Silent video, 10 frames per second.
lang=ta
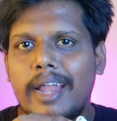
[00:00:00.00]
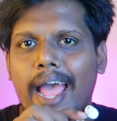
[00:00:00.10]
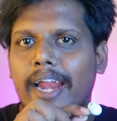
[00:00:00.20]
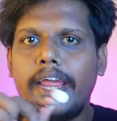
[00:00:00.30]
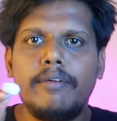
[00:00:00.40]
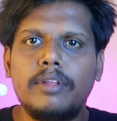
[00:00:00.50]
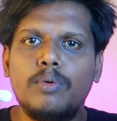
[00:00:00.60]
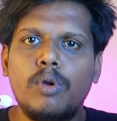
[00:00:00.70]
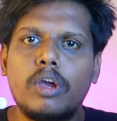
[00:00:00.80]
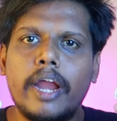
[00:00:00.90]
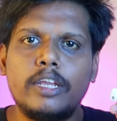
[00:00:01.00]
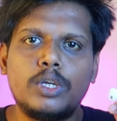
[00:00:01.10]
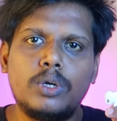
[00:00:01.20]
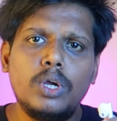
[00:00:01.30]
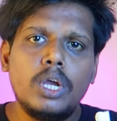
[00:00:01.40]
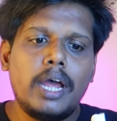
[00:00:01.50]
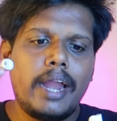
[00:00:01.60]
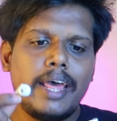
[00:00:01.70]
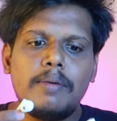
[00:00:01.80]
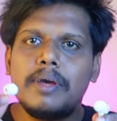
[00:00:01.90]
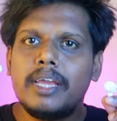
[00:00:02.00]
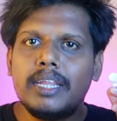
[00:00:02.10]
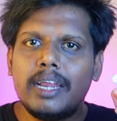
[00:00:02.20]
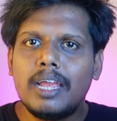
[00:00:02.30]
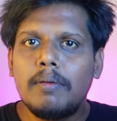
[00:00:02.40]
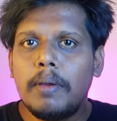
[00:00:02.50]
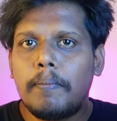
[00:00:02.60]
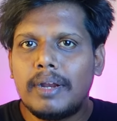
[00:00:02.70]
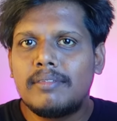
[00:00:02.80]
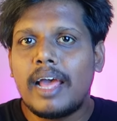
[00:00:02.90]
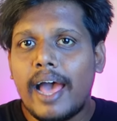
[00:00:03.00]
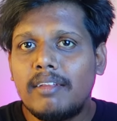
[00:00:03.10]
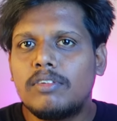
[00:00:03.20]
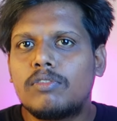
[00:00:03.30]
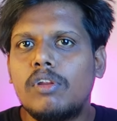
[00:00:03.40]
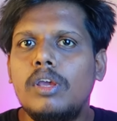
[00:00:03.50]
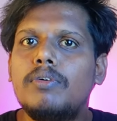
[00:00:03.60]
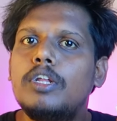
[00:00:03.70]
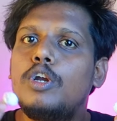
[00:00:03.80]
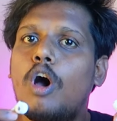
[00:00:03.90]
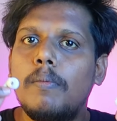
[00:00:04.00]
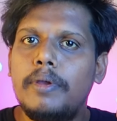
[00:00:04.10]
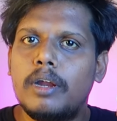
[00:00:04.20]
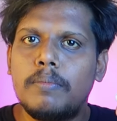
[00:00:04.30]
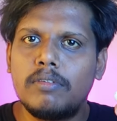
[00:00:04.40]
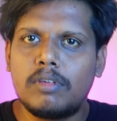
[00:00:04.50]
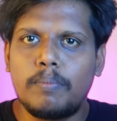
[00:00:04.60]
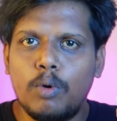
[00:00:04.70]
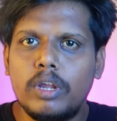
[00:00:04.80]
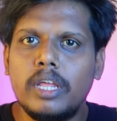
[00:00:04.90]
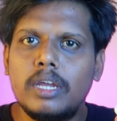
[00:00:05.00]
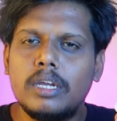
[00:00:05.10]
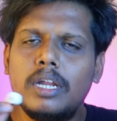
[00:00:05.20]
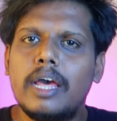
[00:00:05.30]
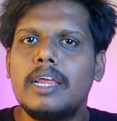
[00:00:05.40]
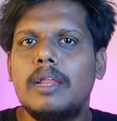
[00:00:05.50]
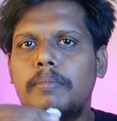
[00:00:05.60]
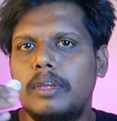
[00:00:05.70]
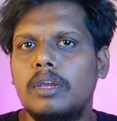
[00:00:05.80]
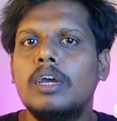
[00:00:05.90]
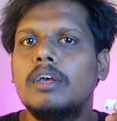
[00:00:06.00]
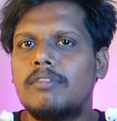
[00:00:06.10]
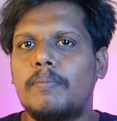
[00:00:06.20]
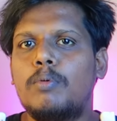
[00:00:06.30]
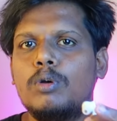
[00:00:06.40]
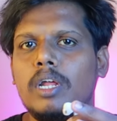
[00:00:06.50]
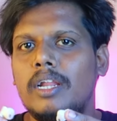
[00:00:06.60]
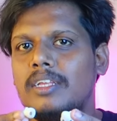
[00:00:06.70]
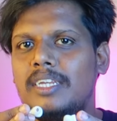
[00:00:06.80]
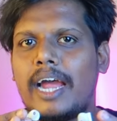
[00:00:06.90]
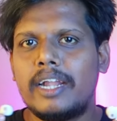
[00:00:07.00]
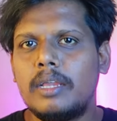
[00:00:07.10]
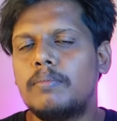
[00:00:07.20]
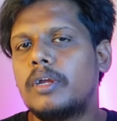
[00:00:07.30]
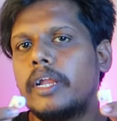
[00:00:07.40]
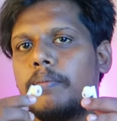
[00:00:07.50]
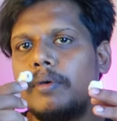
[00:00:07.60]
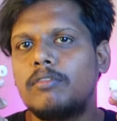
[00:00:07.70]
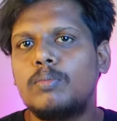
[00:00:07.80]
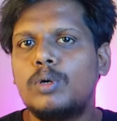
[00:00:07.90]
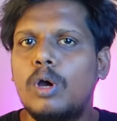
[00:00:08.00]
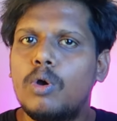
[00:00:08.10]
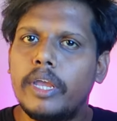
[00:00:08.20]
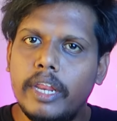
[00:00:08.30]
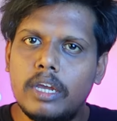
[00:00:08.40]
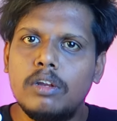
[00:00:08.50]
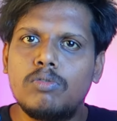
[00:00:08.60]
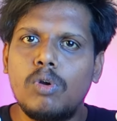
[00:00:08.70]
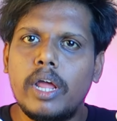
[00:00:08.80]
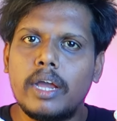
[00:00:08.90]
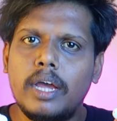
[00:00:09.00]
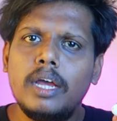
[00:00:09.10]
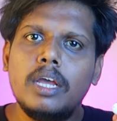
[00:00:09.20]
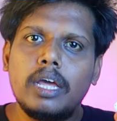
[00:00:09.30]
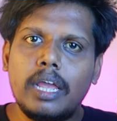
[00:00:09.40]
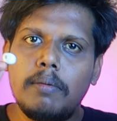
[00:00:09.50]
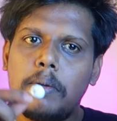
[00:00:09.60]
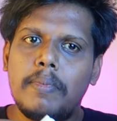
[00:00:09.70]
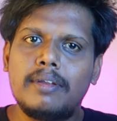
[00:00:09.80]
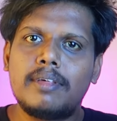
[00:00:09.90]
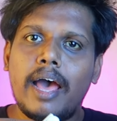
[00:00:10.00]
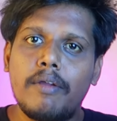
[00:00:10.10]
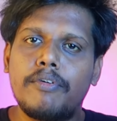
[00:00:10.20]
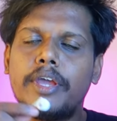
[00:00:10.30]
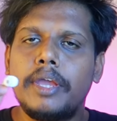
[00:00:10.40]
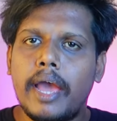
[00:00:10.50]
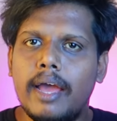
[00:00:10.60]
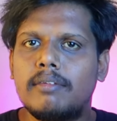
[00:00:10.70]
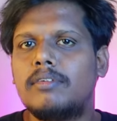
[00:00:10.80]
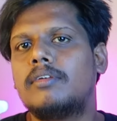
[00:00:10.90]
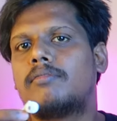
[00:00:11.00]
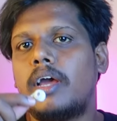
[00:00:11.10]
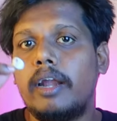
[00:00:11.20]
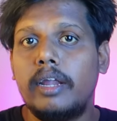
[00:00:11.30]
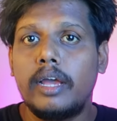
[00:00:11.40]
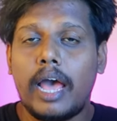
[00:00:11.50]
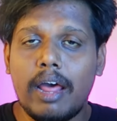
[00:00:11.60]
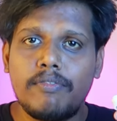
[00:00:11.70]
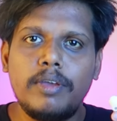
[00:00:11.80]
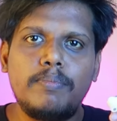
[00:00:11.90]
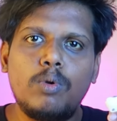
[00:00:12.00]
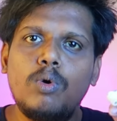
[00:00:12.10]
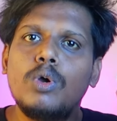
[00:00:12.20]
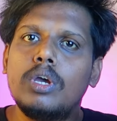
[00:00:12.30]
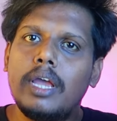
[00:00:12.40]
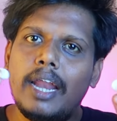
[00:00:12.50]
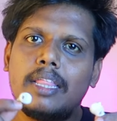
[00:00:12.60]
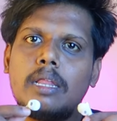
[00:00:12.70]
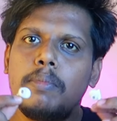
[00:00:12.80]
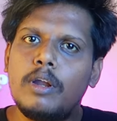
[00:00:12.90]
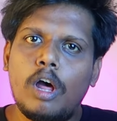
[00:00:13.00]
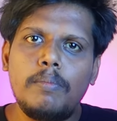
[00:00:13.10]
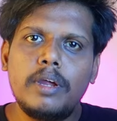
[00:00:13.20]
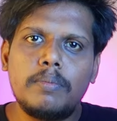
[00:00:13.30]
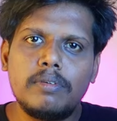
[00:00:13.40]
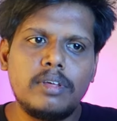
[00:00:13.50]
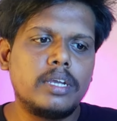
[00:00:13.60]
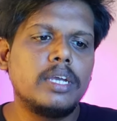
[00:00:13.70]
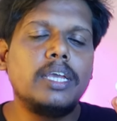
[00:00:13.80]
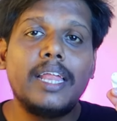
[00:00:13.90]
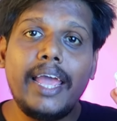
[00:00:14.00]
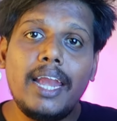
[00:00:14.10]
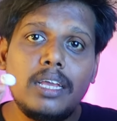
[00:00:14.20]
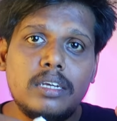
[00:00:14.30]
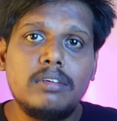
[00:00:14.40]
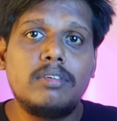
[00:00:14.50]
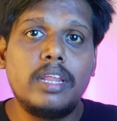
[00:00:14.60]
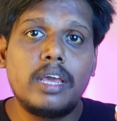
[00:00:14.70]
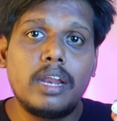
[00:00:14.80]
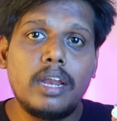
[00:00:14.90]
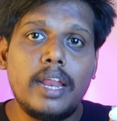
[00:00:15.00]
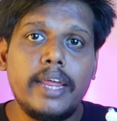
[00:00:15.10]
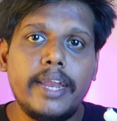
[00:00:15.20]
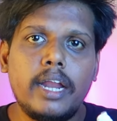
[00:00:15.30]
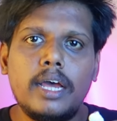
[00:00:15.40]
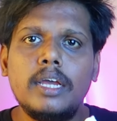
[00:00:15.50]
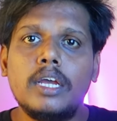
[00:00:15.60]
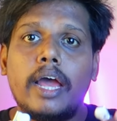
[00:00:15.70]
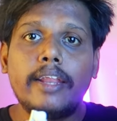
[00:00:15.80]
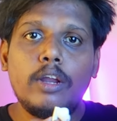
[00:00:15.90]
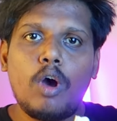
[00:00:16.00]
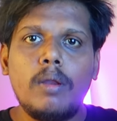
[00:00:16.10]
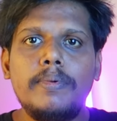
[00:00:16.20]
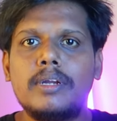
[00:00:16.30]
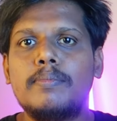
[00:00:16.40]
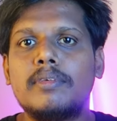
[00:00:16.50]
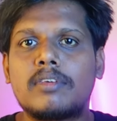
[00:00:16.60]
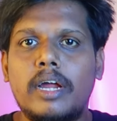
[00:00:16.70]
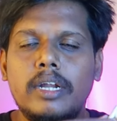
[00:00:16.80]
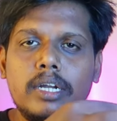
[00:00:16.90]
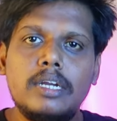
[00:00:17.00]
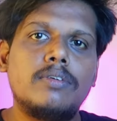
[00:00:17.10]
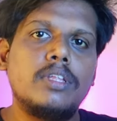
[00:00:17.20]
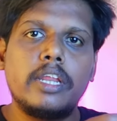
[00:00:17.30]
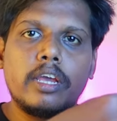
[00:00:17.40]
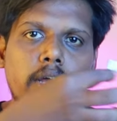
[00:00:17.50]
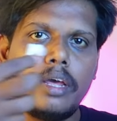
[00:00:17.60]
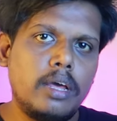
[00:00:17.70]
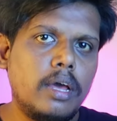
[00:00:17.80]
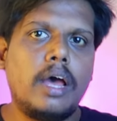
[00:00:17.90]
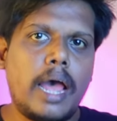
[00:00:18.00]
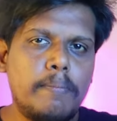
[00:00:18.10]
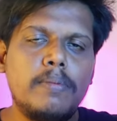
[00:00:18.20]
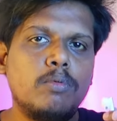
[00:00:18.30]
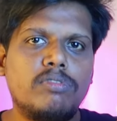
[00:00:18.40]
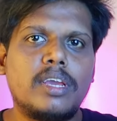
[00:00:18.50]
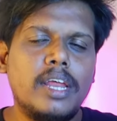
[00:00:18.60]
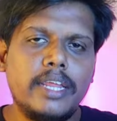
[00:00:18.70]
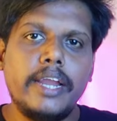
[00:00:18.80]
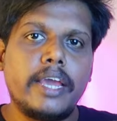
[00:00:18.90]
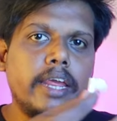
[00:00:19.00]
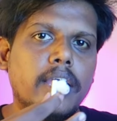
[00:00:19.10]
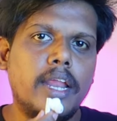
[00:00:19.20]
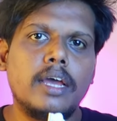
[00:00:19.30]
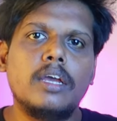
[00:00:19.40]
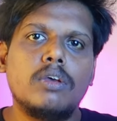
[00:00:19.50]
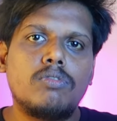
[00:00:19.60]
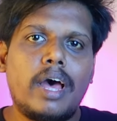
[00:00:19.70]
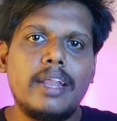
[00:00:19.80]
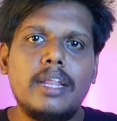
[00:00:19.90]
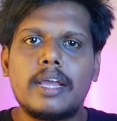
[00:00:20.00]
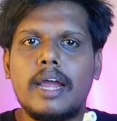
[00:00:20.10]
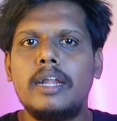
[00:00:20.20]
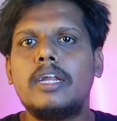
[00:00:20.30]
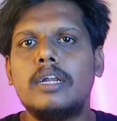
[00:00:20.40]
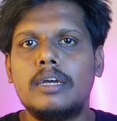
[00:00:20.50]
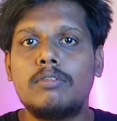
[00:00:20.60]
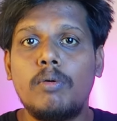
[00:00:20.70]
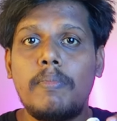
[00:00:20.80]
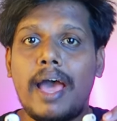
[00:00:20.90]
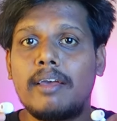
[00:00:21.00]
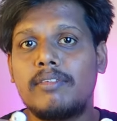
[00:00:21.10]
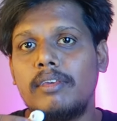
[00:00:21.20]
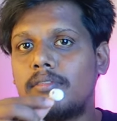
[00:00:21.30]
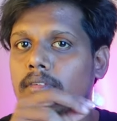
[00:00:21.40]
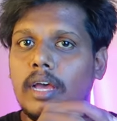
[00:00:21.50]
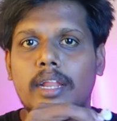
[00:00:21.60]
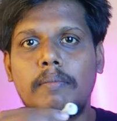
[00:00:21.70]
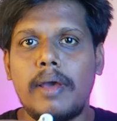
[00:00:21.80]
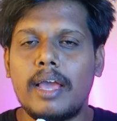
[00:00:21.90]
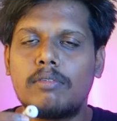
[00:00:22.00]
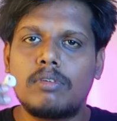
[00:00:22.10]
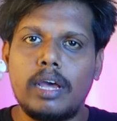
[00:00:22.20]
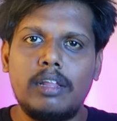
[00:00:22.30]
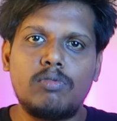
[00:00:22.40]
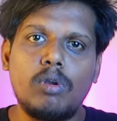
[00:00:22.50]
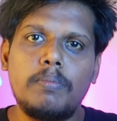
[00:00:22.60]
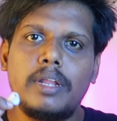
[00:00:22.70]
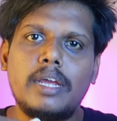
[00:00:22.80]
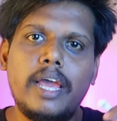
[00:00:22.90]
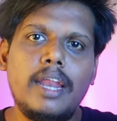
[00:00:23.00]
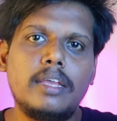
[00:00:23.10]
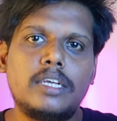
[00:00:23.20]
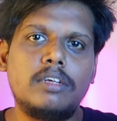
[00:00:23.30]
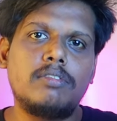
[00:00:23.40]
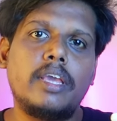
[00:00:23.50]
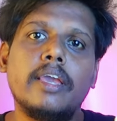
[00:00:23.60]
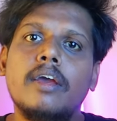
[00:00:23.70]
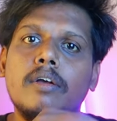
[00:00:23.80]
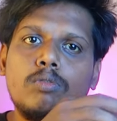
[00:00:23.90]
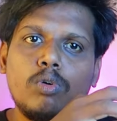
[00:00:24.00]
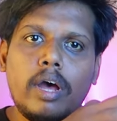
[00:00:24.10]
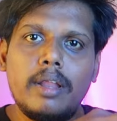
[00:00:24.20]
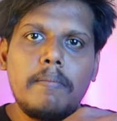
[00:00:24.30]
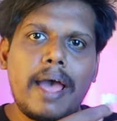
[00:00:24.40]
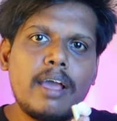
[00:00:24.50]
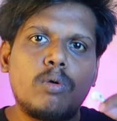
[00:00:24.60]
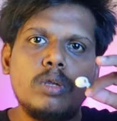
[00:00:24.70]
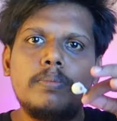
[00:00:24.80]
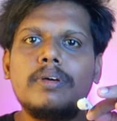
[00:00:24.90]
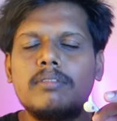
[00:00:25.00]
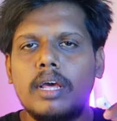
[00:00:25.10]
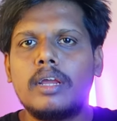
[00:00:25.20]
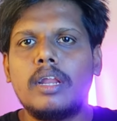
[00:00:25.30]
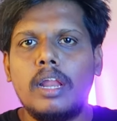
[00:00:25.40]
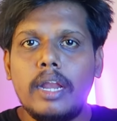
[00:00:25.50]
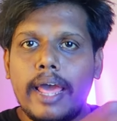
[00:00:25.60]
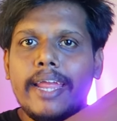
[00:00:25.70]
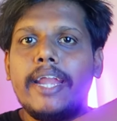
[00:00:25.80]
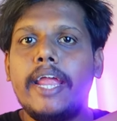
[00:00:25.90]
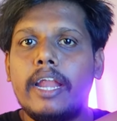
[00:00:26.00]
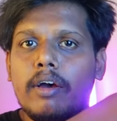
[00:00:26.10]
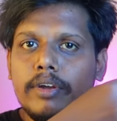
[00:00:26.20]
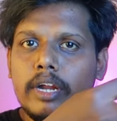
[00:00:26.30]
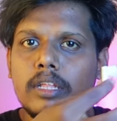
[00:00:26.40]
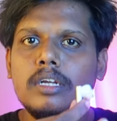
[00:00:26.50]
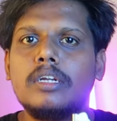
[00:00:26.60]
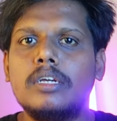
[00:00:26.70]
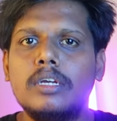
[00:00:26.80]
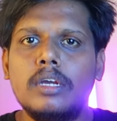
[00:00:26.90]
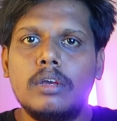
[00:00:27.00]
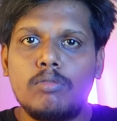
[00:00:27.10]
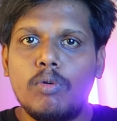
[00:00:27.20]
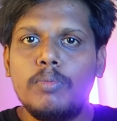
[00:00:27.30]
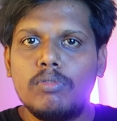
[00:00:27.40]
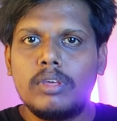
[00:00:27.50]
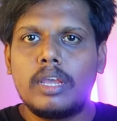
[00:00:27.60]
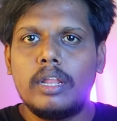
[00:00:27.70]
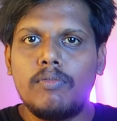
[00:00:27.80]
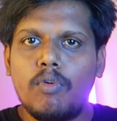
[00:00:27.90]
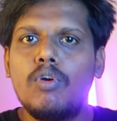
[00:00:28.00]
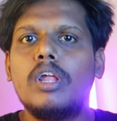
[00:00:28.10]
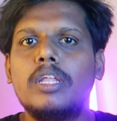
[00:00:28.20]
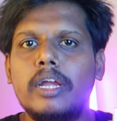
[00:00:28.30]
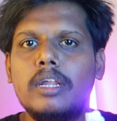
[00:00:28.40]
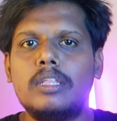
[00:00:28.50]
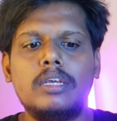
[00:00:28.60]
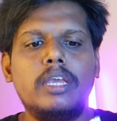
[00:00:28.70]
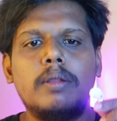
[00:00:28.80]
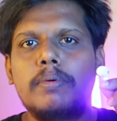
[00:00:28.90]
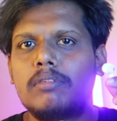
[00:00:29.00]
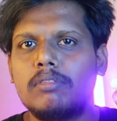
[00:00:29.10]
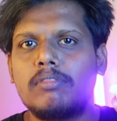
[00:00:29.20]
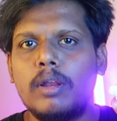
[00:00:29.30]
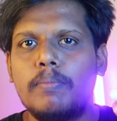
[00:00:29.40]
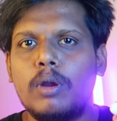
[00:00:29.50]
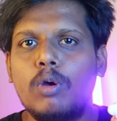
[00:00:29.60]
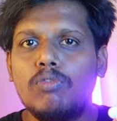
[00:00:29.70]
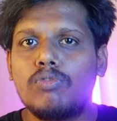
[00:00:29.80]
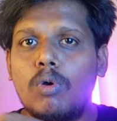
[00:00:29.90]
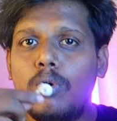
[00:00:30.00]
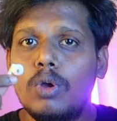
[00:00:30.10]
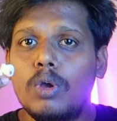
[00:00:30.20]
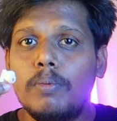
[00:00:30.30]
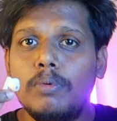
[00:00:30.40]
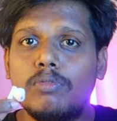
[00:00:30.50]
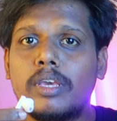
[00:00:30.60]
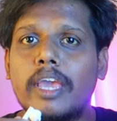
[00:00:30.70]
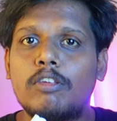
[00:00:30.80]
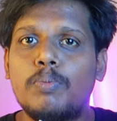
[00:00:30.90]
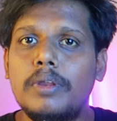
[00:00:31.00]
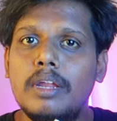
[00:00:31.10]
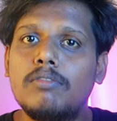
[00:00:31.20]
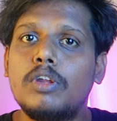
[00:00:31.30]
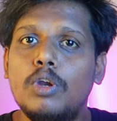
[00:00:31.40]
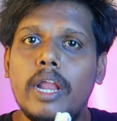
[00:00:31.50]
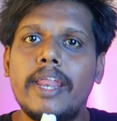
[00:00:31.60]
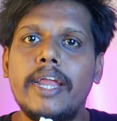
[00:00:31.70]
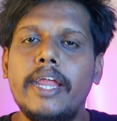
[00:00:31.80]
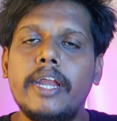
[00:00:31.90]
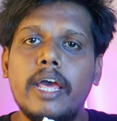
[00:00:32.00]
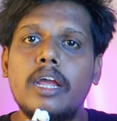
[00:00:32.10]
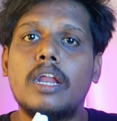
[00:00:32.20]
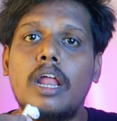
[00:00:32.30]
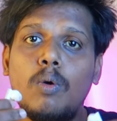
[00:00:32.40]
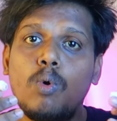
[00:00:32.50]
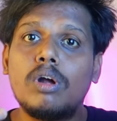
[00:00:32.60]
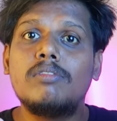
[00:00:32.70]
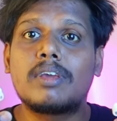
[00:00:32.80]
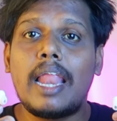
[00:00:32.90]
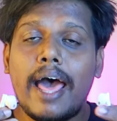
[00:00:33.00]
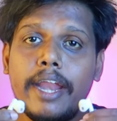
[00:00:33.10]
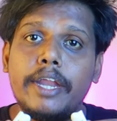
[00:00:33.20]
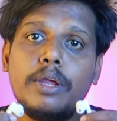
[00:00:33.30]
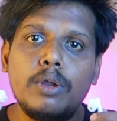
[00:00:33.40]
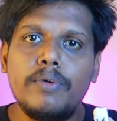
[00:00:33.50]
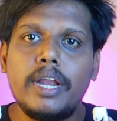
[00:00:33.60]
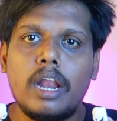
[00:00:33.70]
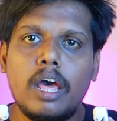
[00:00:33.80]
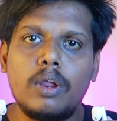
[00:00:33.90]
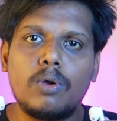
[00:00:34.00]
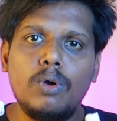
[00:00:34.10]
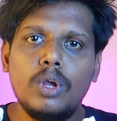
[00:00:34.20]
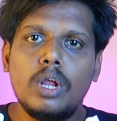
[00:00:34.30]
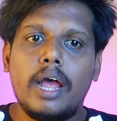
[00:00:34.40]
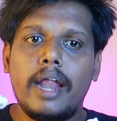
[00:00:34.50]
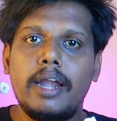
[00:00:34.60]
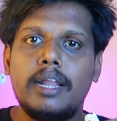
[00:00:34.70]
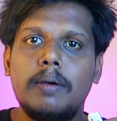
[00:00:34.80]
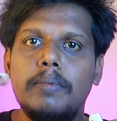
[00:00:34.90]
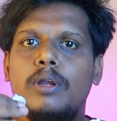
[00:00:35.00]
டேக்லைன் வந்து உங்களுக்கு கிடைச்சிரும் அண்ட் அதே மாதிரி இந்த ரியல்மி பட்ஸ் ஏர் சிக்ஸ்லேயும் வந்து டால்பி அட்மாஸ் சப்போர்ட் இருக்குது நான் ரியல்மி சப்போர்ட் அந்த சேட் டீம் கிட்ட பேசும்போது அவங்க இருக்குன்னு சொல்லிட்டாங்க ரியல்மி பட்ஸ் ஏர் ஃபைவ் ஏர் சிக்ஸ் அண்ட் ஏர் ஃபைவ் ப்ரோ எல்லாத்துலேயுமே டால்பி அட்மாஸ் இருக்குது இதில் எல்ஹெச்டிசி இருக்கிறதுனால என்னென்னா அந்த டால்பி அட்மாஸ் கண்டென்ட் வந்து நீங்கள் ஆப்பிள் மியூசிக்லேருந்து எடுக்கிறீங்களா ஸோ அந்த கண்டென்ட்டை ஸோ பேக் சைஸ் அந்த பேக் கதை பேக்கை சொன்னோம் பார்த்தீங்கன்னா எல்ஹெச்டிசி ஸோ அந்த பேக் கொஞ்சம் பெருசாக இருக்கனால நிறைய டேட்டாவை எடுத்துக்கிட்டு ஸோ மியூசிக் அந்த ஃபோன்லேருந்து எடுத்து இயர்பட்ஸுக்கு சென்ட் பண்ணோம் ஸோ மியூசிக் எக்ஸ்பீரியன்ஸ் இன்னும் நிறைய டேட்டா இருக்கனால ஓக்கல்ஸ் கிளாரிட்டி இன்னுமே நல்லாயிருக்கும் அண்ட் அந்த